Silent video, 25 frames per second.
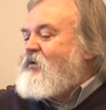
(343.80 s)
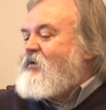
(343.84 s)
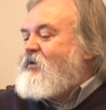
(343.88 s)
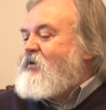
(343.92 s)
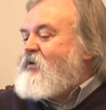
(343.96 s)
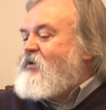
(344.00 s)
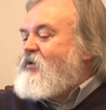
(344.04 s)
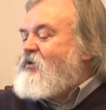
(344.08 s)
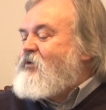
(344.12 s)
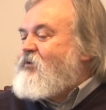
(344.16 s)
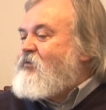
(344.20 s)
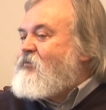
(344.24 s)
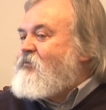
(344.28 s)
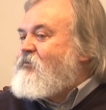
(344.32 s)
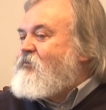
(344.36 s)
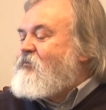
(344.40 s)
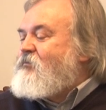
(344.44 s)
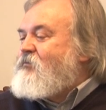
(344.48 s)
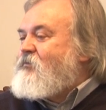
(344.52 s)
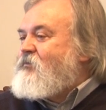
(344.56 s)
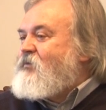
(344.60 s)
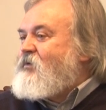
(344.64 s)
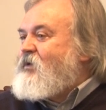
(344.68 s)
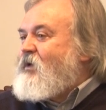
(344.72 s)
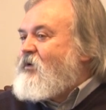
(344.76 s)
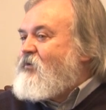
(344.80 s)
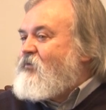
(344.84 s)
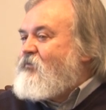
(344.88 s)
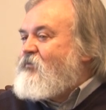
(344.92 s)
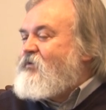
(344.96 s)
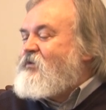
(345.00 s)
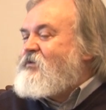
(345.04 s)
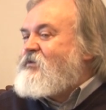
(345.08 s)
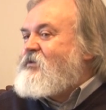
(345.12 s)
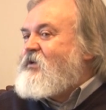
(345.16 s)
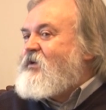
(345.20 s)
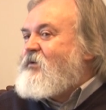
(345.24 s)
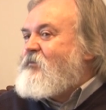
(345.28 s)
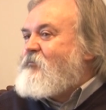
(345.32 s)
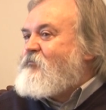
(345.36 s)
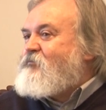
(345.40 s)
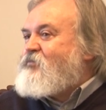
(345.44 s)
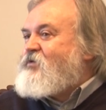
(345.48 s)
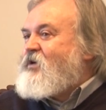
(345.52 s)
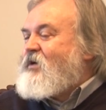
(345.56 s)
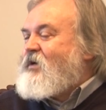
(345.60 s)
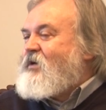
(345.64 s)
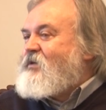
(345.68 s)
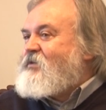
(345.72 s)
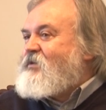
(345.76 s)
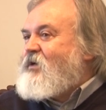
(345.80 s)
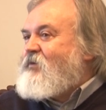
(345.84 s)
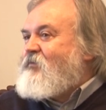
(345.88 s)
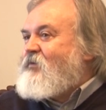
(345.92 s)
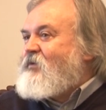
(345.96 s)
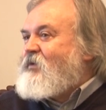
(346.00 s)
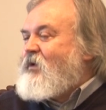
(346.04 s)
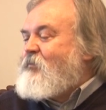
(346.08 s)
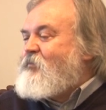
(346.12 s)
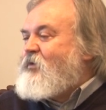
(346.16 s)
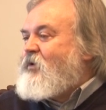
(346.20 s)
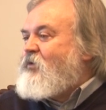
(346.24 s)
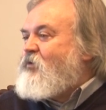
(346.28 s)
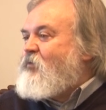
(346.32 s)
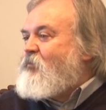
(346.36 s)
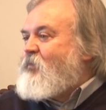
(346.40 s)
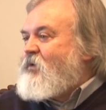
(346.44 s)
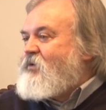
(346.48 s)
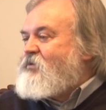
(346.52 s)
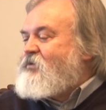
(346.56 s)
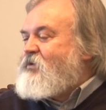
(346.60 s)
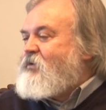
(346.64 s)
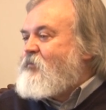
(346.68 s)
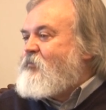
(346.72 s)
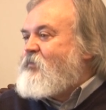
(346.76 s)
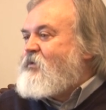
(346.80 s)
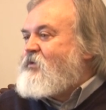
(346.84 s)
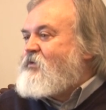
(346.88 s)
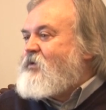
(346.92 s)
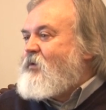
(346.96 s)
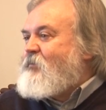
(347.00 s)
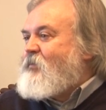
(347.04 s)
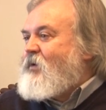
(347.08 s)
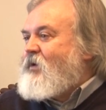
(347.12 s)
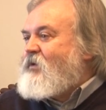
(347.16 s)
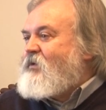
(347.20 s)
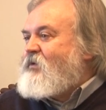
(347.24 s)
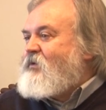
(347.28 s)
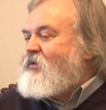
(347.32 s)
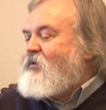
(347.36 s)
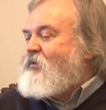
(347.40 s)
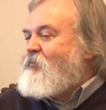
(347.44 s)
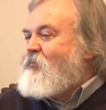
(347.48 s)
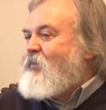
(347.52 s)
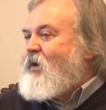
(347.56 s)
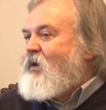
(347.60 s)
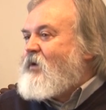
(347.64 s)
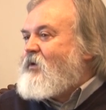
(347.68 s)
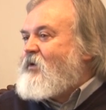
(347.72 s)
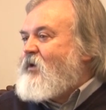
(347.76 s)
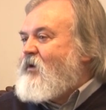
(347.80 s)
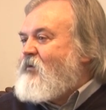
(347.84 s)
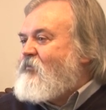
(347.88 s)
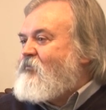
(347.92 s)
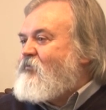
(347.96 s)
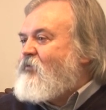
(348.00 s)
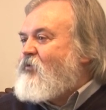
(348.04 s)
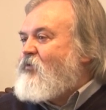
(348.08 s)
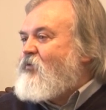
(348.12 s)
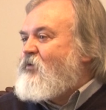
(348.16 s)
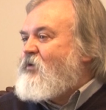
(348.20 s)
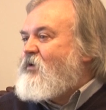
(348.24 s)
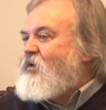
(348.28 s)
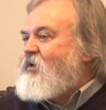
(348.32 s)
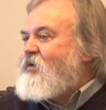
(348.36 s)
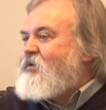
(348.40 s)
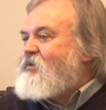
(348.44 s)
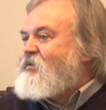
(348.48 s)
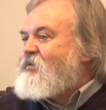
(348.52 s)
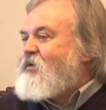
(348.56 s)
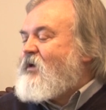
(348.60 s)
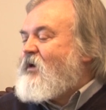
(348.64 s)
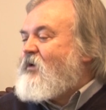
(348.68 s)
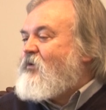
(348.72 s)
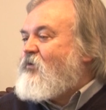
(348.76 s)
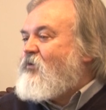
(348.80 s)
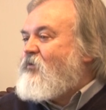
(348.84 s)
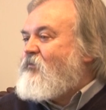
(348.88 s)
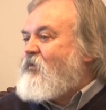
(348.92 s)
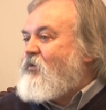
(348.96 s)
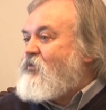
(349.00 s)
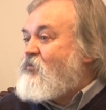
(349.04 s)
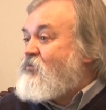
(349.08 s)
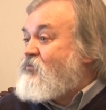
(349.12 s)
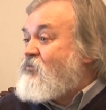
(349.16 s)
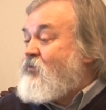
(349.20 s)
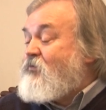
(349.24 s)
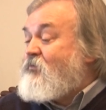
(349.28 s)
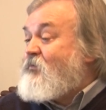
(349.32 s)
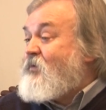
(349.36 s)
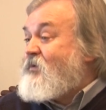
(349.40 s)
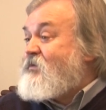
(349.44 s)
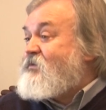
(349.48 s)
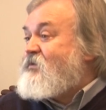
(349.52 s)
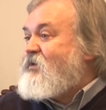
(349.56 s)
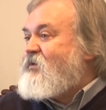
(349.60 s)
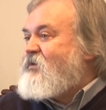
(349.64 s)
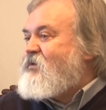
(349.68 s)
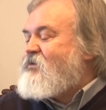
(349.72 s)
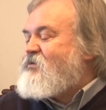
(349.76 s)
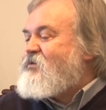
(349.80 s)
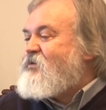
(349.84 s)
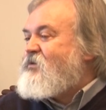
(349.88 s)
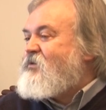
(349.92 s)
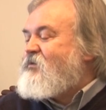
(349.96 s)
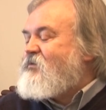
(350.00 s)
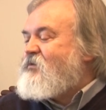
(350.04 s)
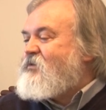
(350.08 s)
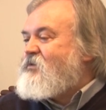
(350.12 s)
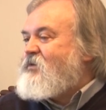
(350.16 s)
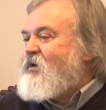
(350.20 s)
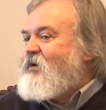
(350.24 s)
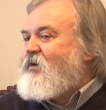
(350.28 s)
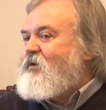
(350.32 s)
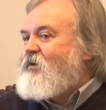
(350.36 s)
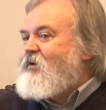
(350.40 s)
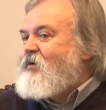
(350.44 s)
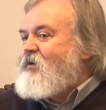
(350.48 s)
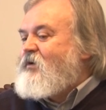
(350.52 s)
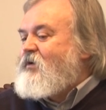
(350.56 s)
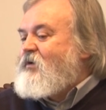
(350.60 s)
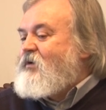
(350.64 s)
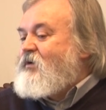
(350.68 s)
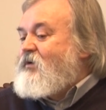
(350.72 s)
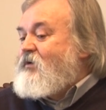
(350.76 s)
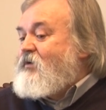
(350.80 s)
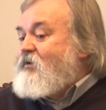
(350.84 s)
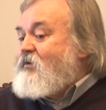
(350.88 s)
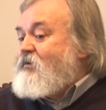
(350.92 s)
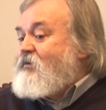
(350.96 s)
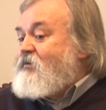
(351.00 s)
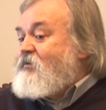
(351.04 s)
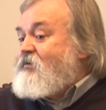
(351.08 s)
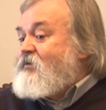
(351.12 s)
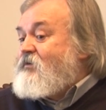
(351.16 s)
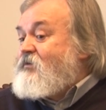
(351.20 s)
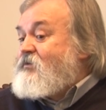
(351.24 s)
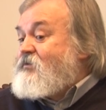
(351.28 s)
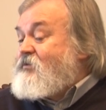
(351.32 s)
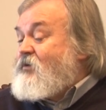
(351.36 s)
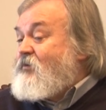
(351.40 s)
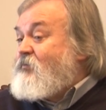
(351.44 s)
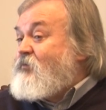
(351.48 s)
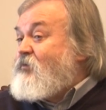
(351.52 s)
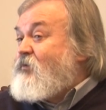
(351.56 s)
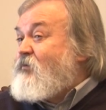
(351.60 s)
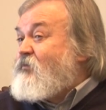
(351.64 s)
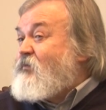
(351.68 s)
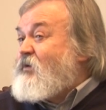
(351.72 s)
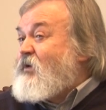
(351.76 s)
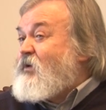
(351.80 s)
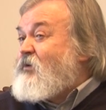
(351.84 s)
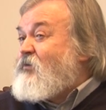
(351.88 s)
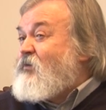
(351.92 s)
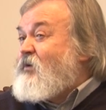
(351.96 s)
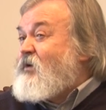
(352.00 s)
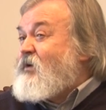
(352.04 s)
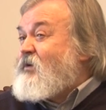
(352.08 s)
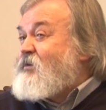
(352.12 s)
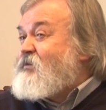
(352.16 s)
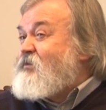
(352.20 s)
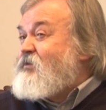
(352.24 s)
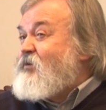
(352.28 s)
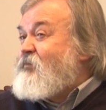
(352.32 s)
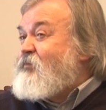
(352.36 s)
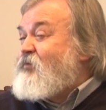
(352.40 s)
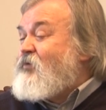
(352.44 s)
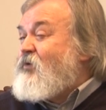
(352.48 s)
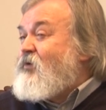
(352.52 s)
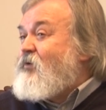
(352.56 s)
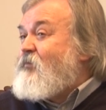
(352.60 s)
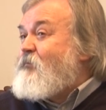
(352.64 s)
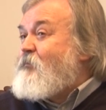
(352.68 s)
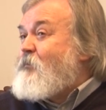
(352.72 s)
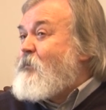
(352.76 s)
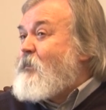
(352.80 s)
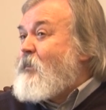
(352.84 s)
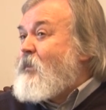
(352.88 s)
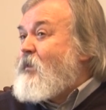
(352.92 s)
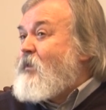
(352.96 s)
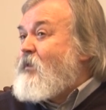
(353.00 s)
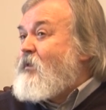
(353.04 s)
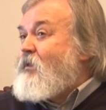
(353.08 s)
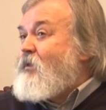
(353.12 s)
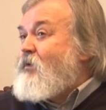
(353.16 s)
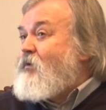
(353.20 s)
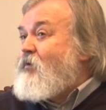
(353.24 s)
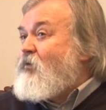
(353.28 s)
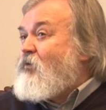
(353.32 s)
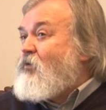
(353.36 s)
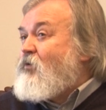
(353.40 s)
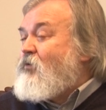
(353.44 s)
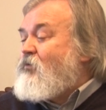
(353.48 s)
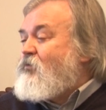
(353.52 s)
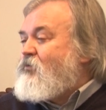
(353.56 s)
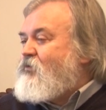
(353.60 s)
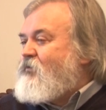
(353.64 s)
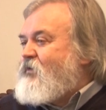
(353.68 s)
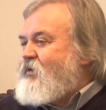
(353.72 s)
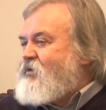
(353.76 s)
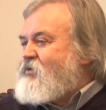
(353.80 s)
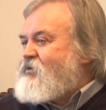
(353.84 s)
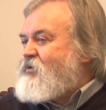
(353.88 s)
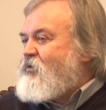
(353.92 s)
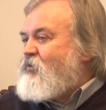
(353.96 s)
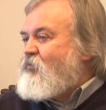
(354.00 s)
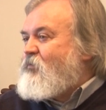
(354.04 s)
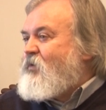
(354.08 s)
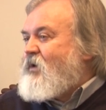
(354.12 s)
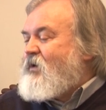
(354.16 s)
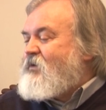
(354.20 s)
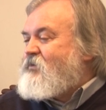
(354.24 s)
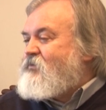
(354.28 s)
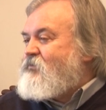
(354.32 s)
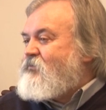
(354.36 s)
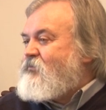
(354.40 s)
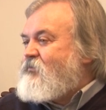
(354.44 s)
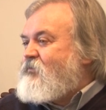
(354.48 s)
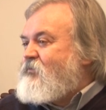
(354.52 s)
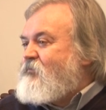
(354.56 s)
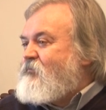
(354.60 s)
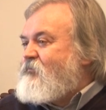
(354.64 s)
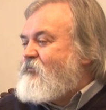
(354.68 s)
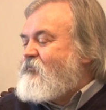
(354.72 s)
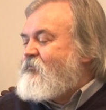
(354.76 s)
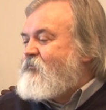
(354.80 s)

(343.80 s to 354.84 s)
i tą darowiznę przekazała nam jego pasierbica, pani Maria Wolny z Krakowa, już obecnie nieżyjąca. Y, co było w tej kolekcji? No było około 200 obrazów,